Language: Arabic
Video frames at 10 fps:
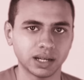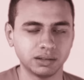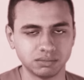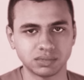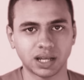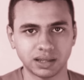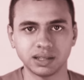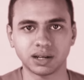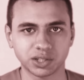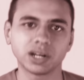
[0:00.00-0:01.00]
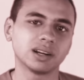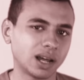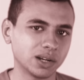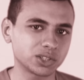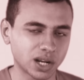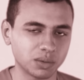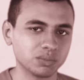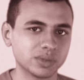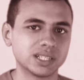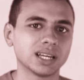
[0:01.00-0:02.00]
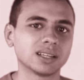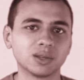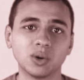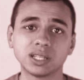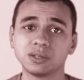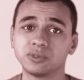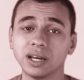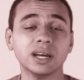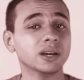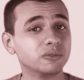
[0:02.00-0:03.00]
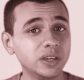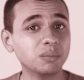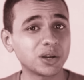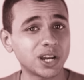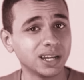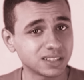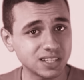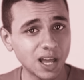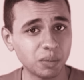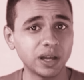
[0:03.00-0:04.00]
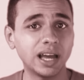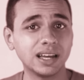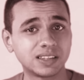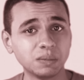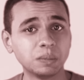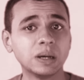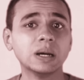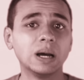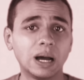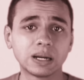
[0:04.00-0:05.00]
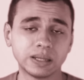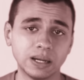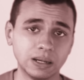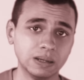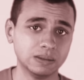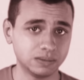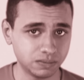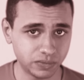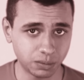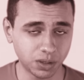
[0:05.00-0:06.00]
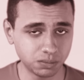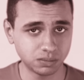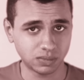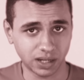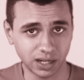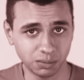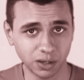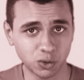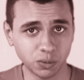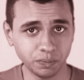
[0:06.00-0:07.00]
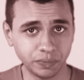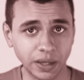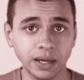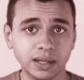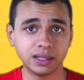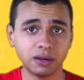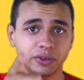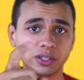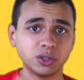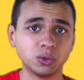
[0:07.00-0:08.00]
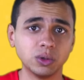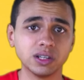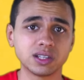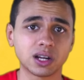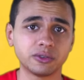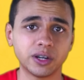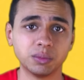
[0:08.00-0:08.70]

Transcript: يعني تحذير عشان هنشرح بزياده دلوقتي ففي مشاهد صعبه هيتم عرضها تمام خلي بالكم ده فيديو لزرافه